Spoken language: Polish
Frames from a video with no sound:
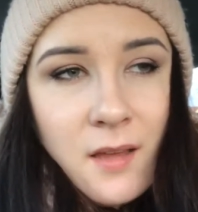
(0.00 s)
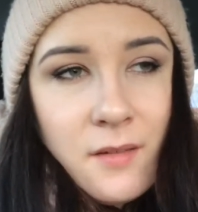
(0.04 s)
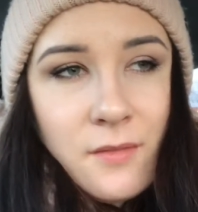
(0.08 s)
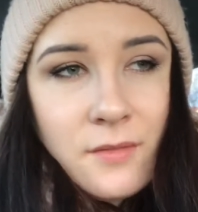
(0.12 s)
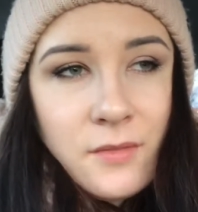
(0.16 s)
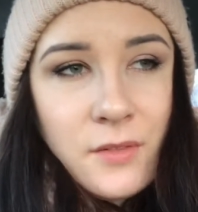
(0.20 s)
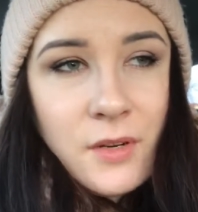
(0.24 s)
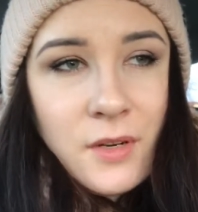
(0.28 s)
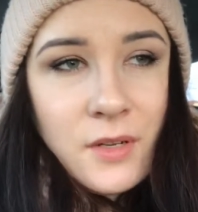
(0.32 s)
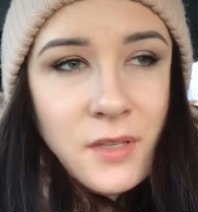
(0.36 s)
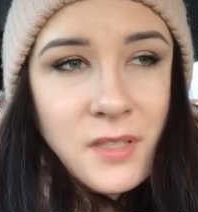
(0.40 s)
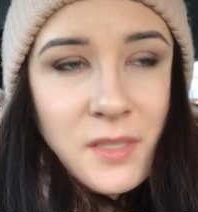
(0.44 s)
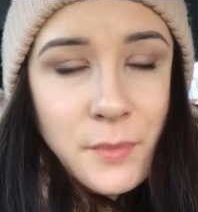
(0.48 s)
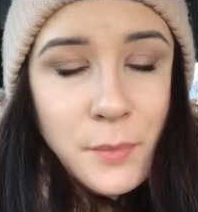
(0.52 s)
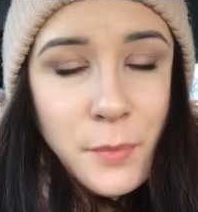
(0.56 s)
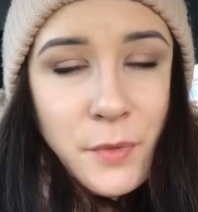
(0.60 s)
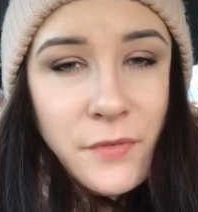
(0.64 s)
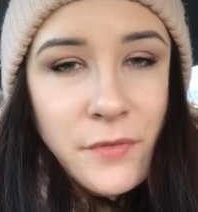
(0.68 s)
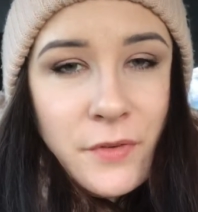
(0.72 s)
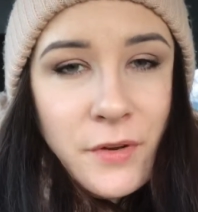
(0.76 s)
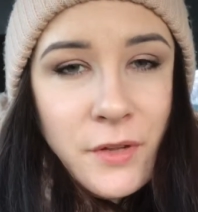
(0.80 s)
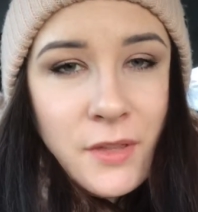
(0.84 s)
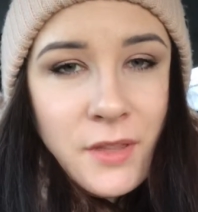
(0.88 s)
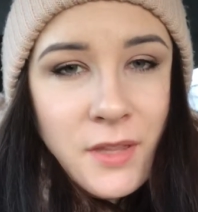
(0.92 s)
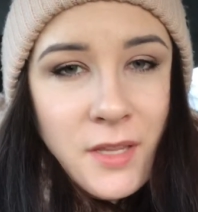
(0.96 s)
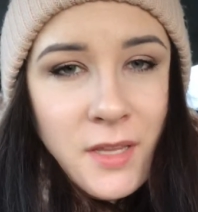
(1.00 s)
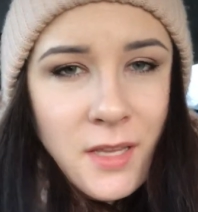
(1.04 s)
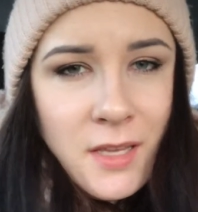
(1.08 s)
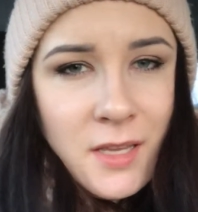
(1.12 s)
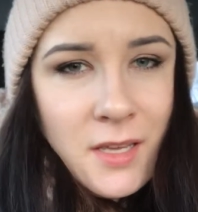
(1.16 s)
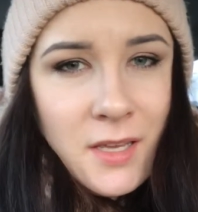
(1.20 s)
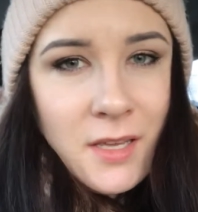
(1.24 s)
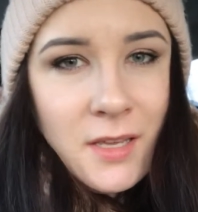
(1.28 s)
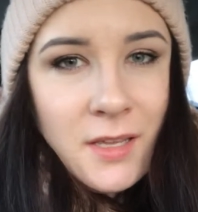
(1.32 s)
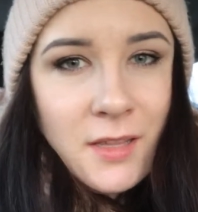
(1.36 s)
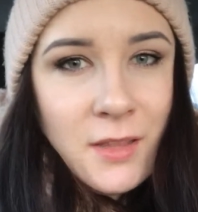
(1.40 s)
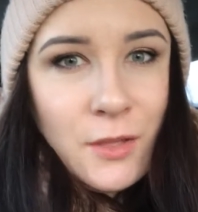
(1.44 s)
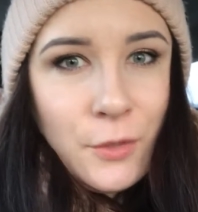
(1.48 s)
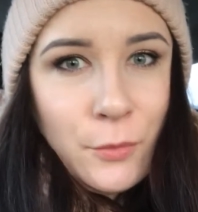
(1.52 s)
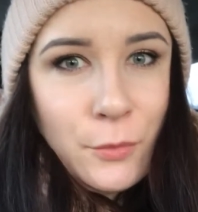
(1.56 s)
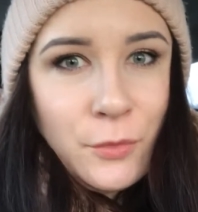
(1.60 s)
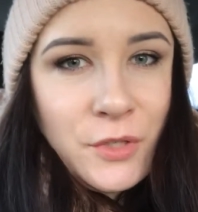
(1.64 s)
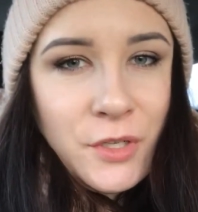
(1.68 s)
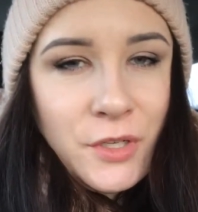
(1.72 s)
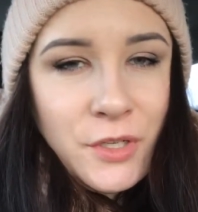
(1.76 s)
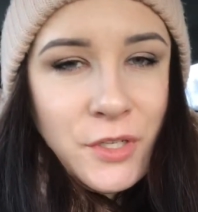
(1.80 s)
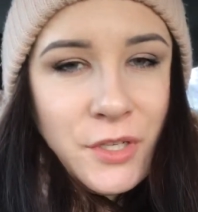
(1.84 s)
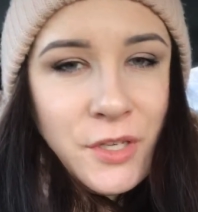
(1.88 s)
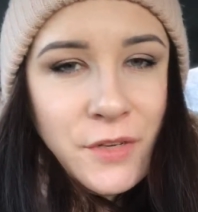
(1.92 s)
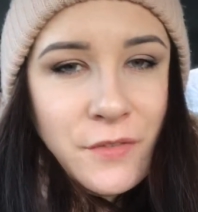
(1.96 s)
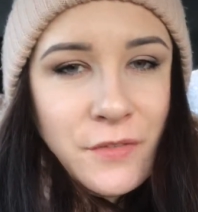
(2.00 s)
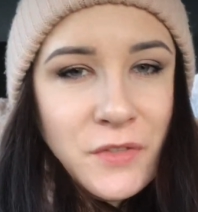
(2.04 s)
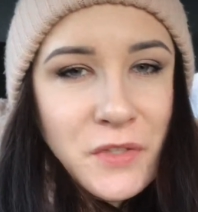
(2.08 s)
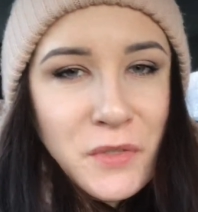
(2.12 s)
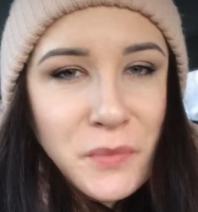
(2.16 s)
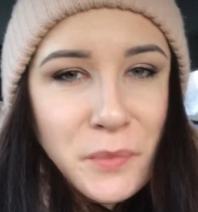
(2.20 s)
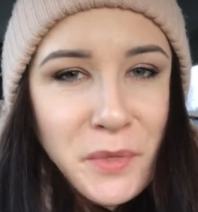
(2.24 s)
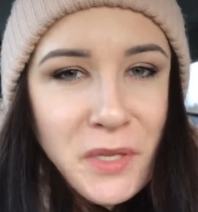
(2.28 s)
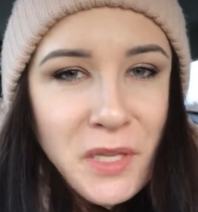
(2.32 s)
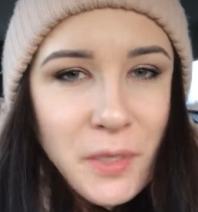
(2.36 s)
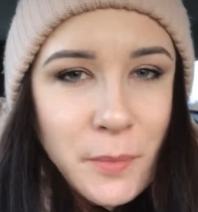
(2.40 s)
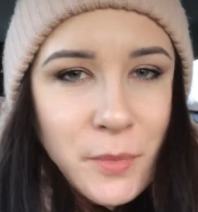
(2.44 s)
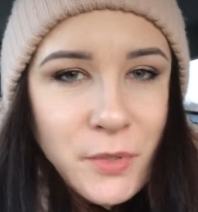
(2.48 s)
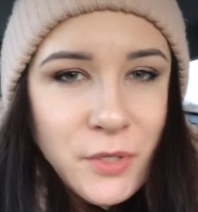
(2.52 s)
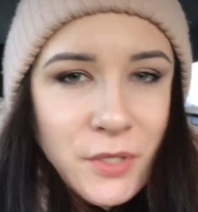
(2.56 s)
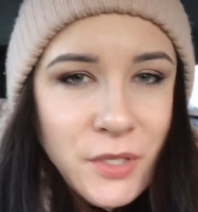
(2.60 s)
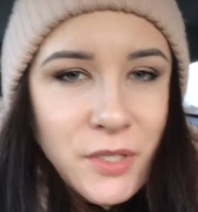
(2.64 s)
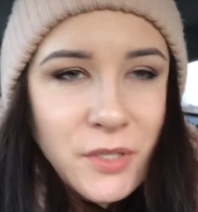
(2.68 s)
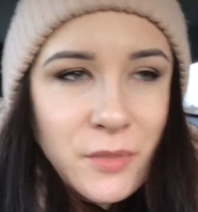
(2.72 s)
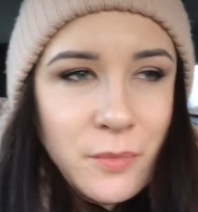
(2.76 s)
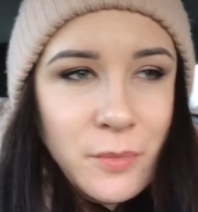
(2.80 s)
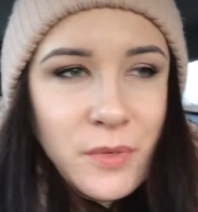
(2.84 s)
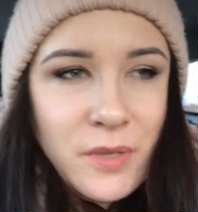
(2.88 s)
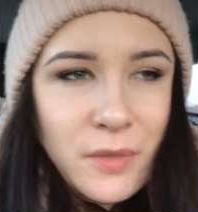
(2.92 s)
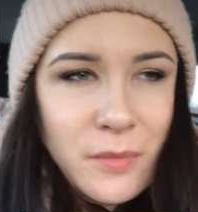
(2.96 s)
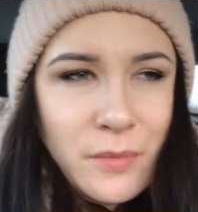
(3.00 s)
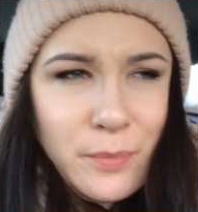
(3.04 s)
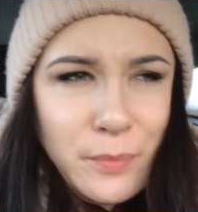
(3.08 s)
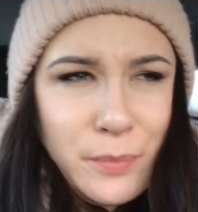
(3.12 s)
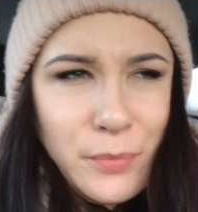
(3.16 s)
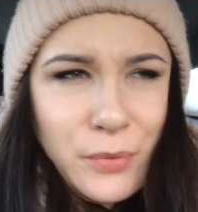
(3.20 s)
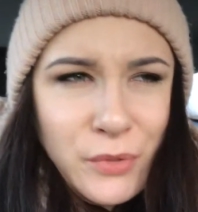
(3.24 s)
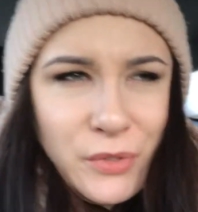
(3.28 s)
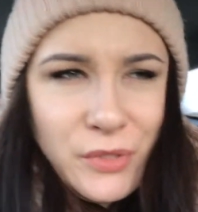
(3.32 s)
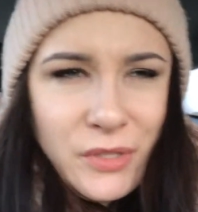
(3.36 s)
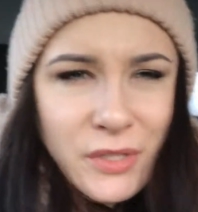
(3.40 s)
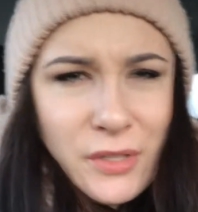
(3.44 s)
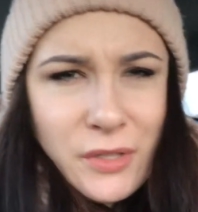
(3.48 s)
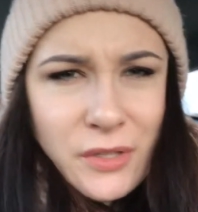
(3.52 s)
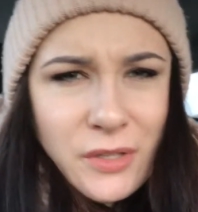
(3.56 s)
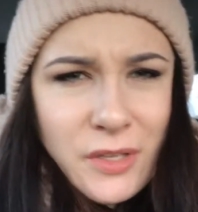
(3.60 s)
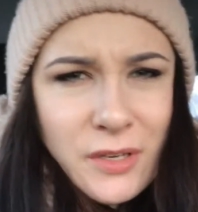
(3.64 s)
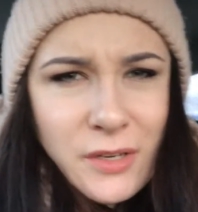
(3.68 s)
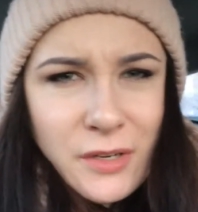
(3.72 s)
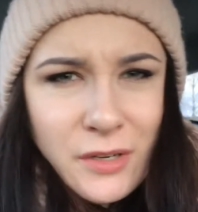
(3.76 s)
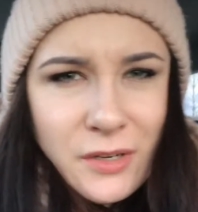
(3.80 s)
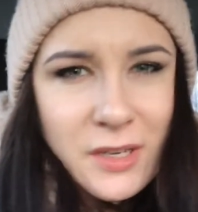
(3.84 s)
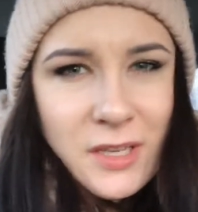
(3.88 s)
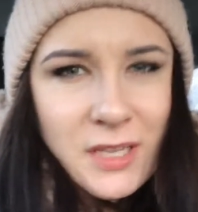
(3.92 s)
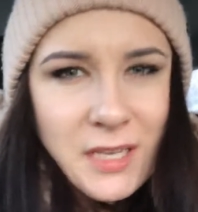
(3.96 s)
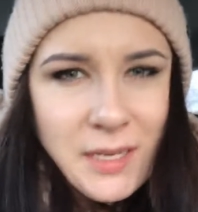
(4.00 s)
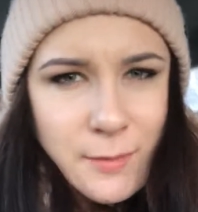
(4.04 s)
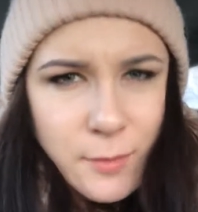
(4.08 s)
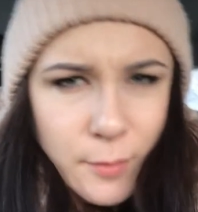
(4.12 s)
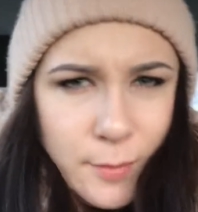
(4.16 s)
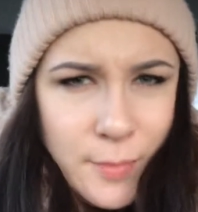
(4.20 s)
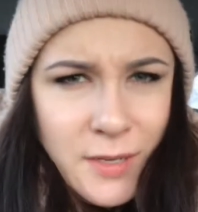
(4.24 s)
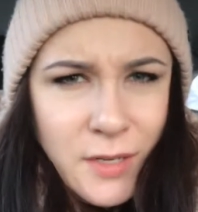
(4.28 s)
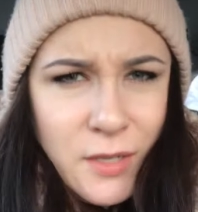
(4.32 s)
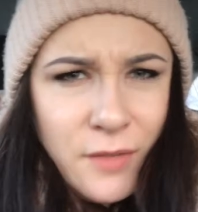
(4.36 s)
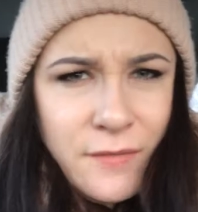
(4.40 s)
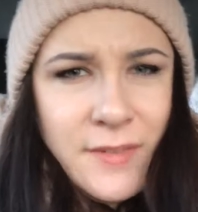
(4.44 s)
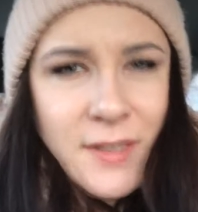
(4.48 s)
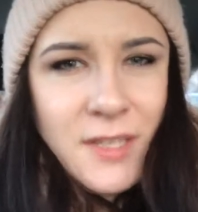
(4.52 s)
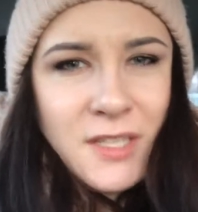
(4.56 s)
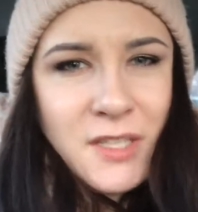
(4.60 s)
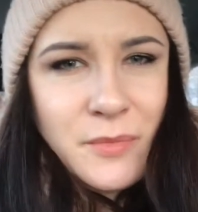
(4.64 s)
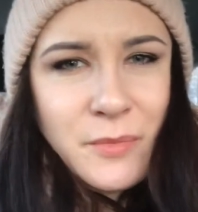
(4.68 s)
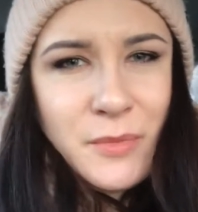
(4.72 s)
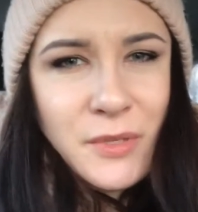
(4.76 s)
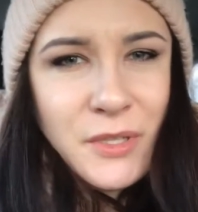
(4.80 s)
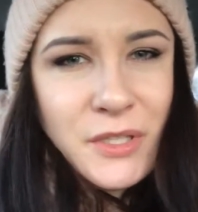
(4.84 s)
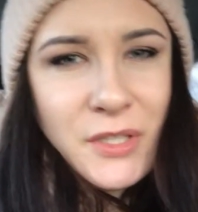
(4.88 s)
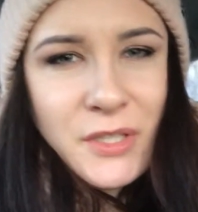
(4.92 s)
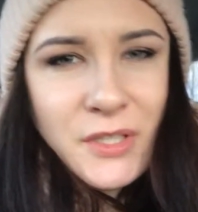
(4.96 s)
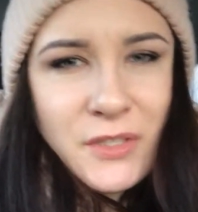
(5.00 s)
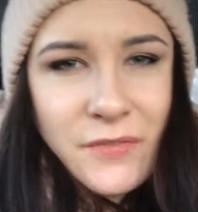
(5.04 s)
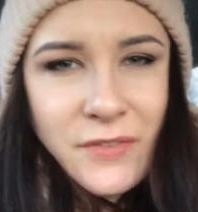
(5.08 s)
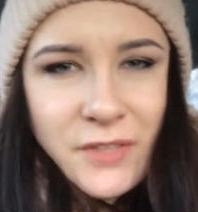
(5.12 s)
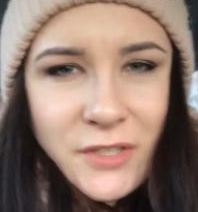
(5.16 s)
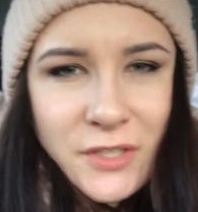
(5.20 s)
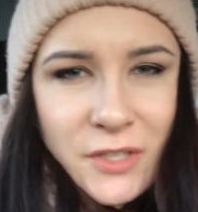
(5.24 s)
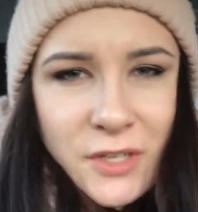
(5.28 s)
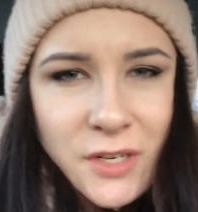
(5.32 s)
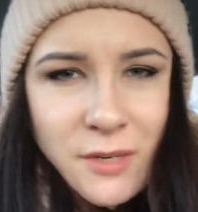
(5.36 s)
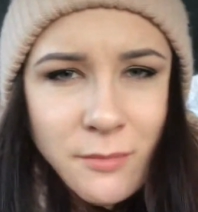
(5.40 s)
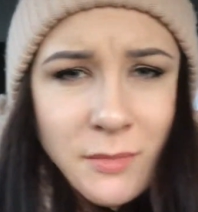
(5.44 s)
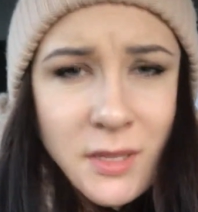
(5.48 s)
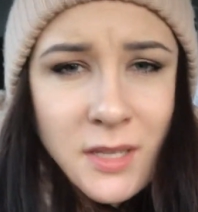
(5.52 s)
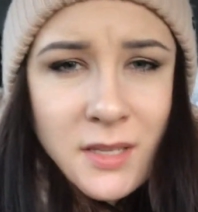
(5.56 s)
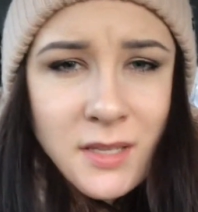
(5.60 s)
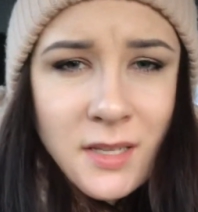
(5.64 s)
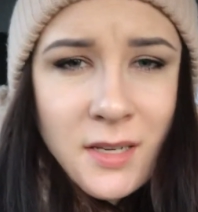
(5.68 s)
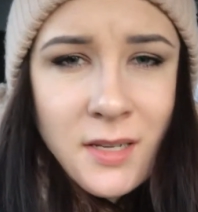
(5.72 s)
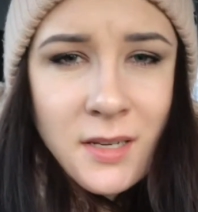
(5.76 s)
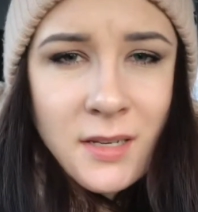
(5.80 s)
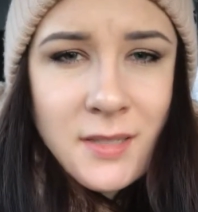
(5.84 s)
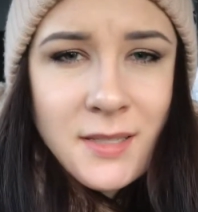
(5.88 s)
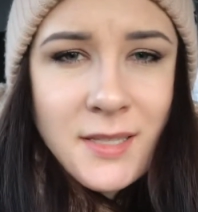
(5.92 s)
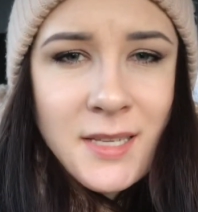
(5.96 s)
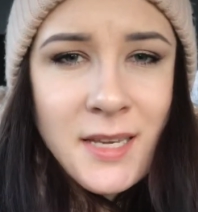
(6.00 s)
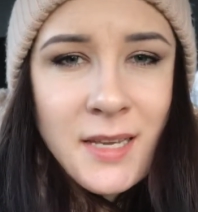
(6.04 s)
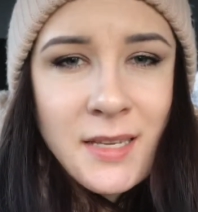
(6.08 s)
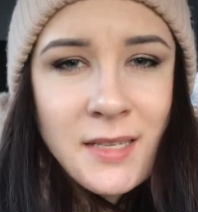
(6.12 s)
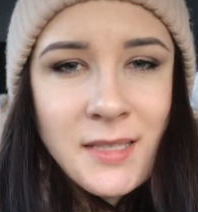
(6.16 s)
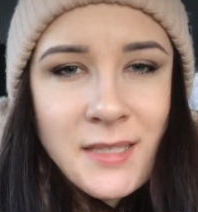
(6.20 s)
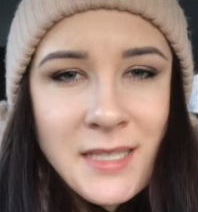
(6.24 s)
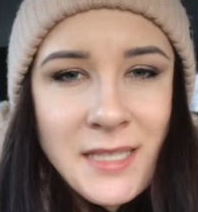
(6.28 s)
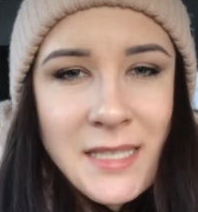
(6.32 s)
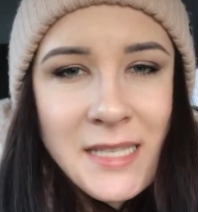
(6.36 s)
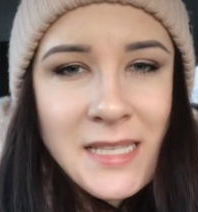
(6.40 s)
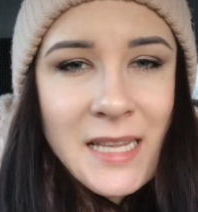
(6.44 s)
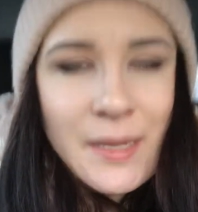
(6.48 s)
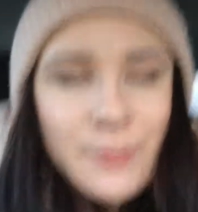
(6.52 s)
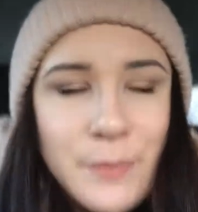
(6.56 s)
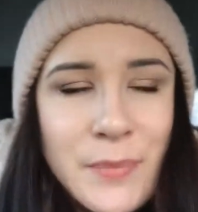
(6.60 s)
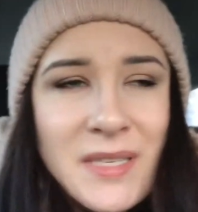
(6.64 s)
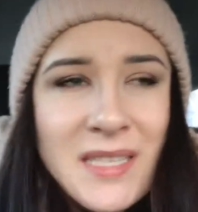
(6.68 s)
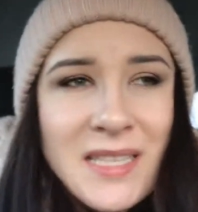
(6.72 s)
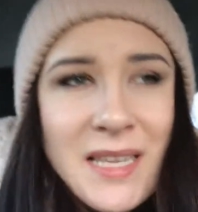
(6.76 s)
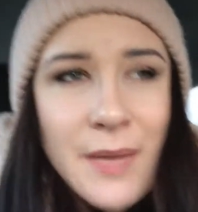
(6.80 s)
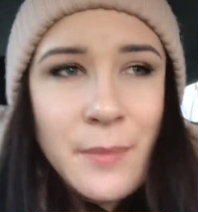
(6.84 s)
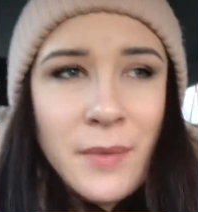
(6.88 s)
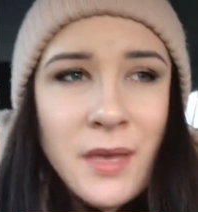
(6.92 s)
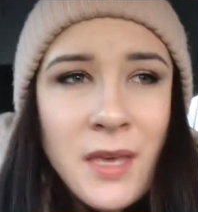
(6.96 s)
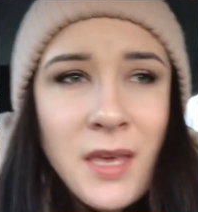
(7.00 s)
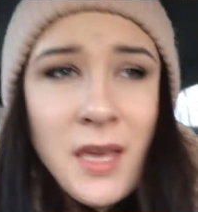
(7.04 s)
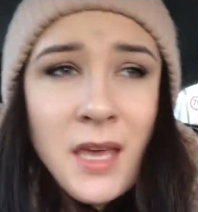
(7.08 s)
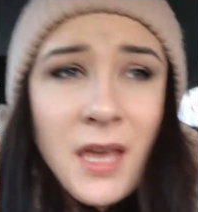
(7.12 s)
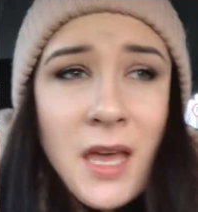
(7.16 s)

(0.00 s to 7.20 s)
w drodze powrotnej i dobrze, że w sumie nie poszliśmy później do tego kina, bo planowaliśmy iść wieczorem na ten seans z napisami,